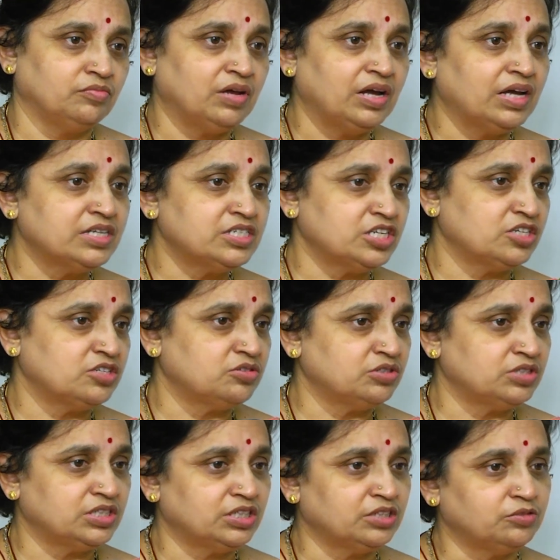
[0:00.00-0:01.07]
బాగా
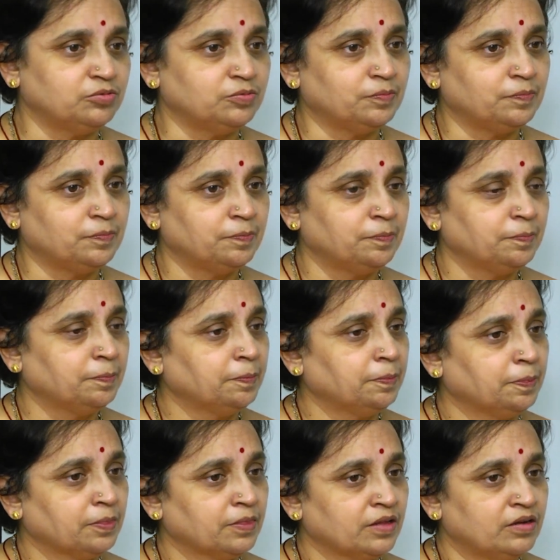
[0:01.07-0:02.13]
చేస్తుంటారు
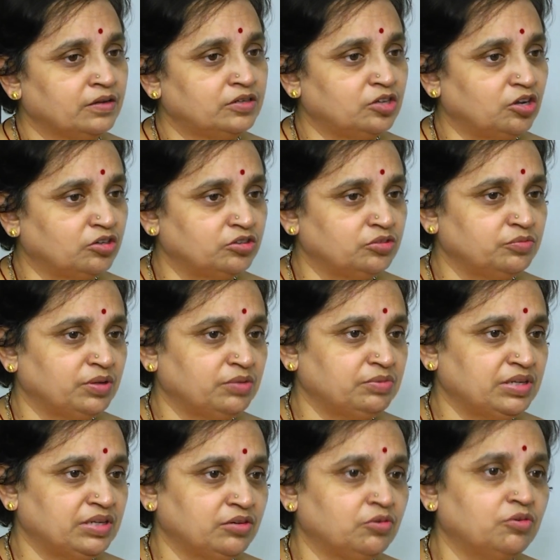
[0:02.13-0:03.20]
టాక్ టు
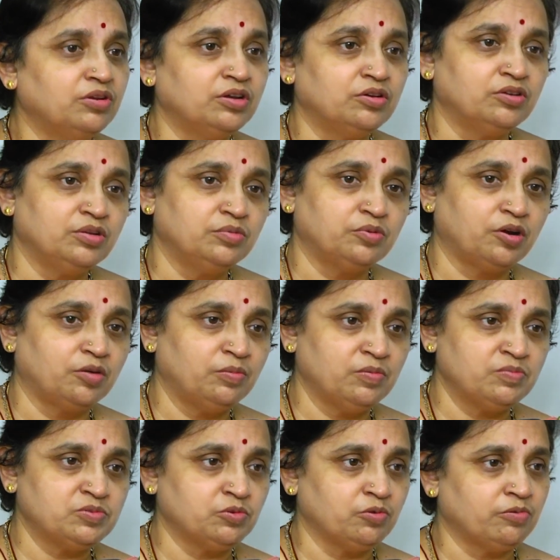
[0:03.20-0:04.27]
బేబీలో కొన్ని కొన్ని
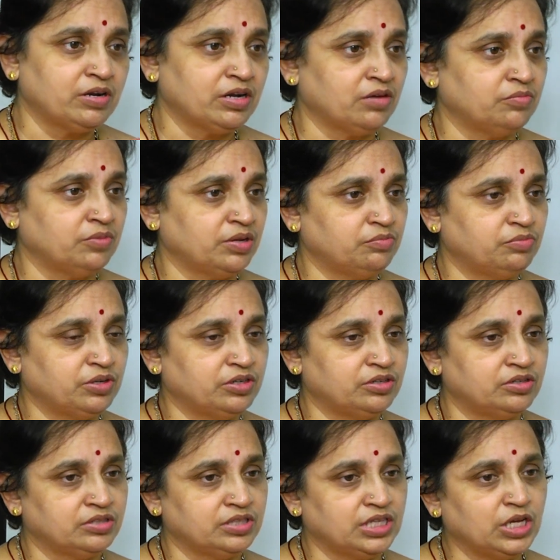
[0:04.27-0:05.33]
ప్రాబ్లమ్స్ ఓవర్కమ్ అయిపోయి
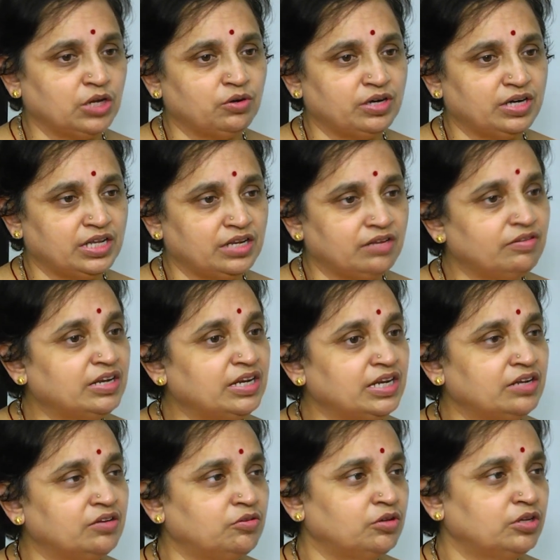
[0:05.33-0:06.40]
ఉంటుంది కొన్ని
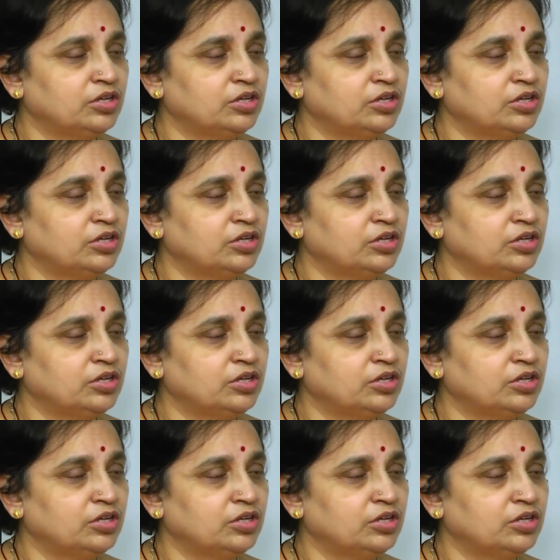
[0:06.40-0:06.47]
డెలివరీలో